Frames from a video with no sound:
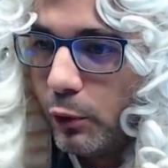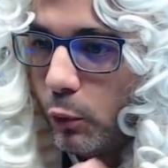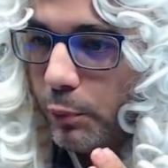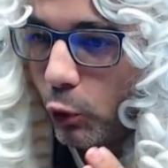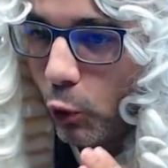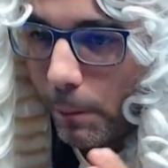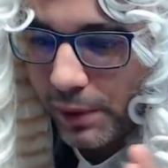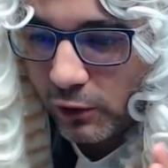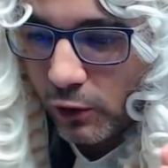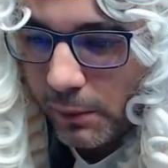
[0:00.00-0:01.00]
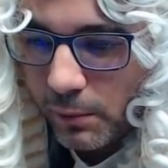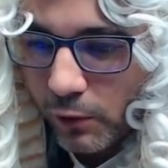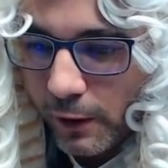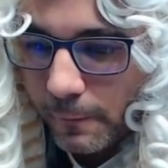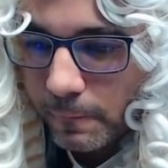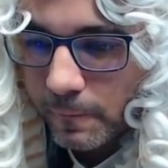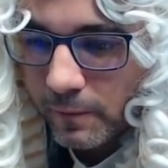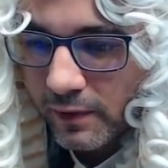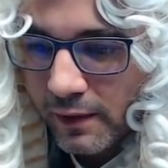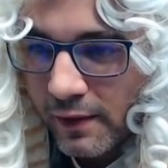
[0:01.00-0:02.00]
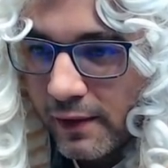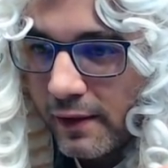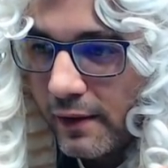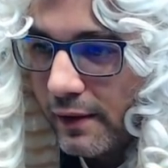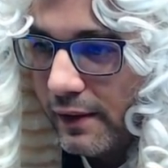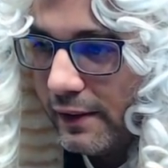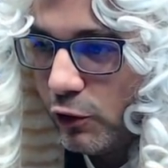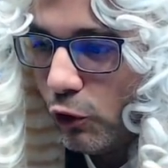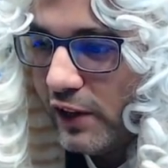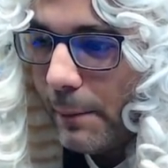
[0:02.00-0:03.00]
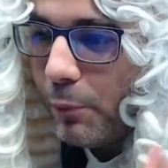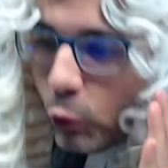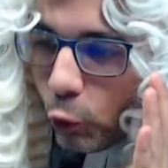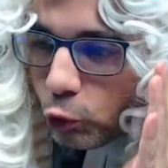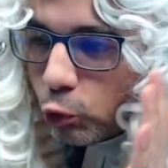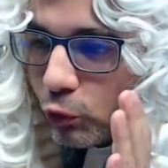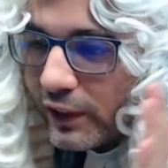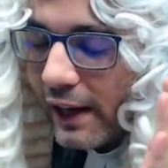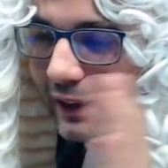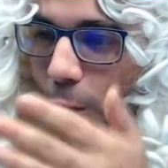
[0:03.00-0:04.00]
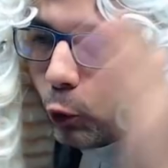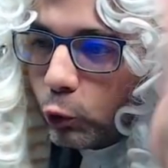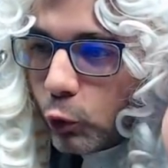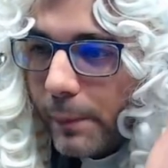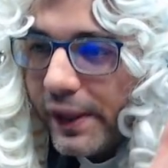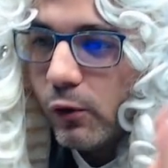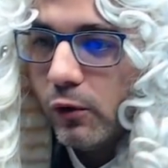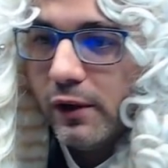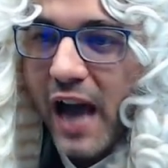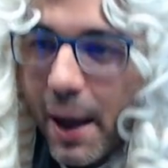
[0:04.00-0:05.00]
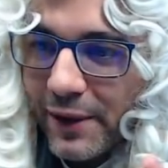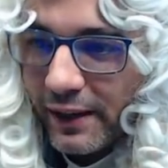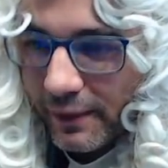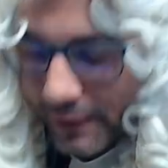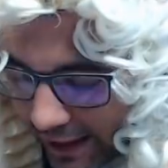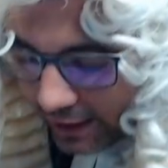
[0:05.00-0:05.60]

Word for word: por completo ahora mismo, ¿eh? Yo ya por consultar otro amigo. A ver, qué